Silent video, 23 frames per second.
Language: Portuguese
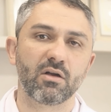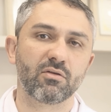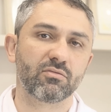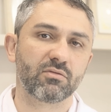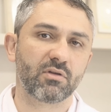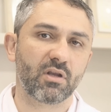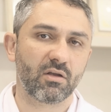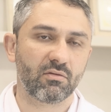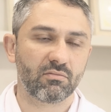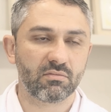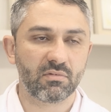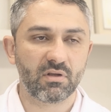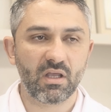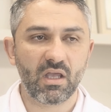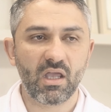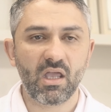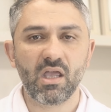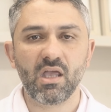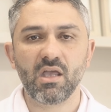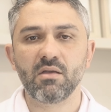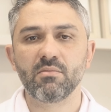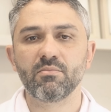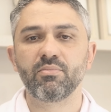Ah, não tenho
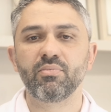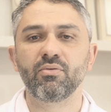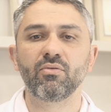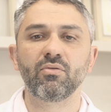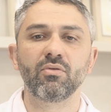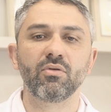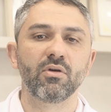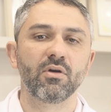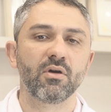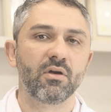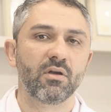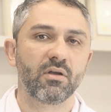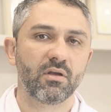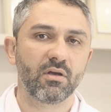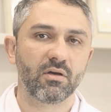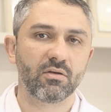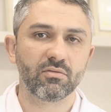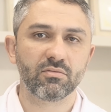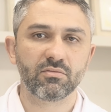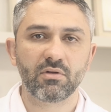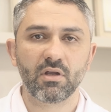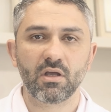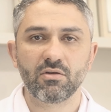tempo,
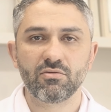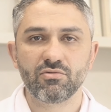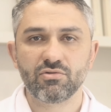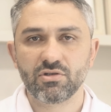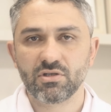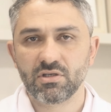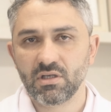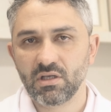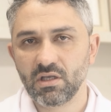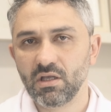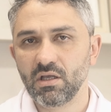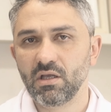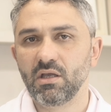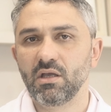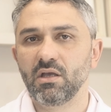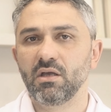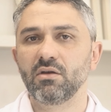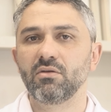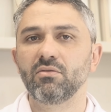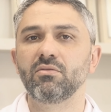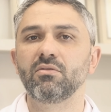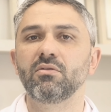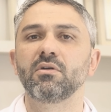eu não tenho
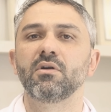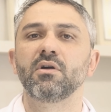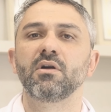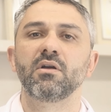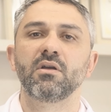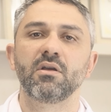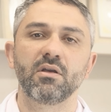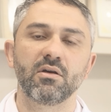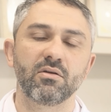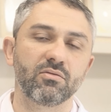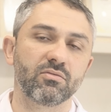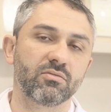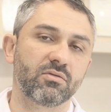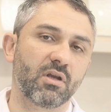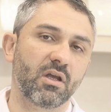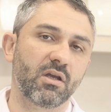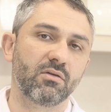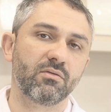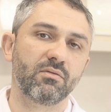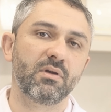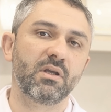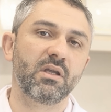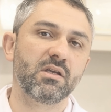dinheiro, eu não
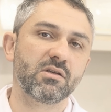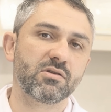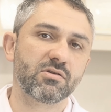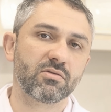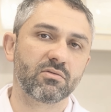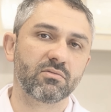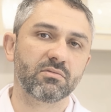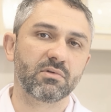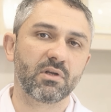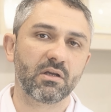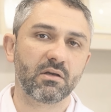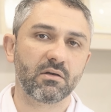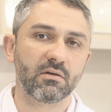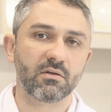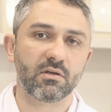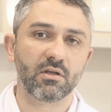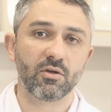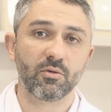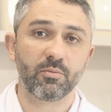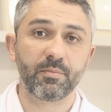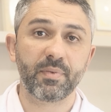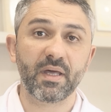tenho isso, eu não tenho aquilo.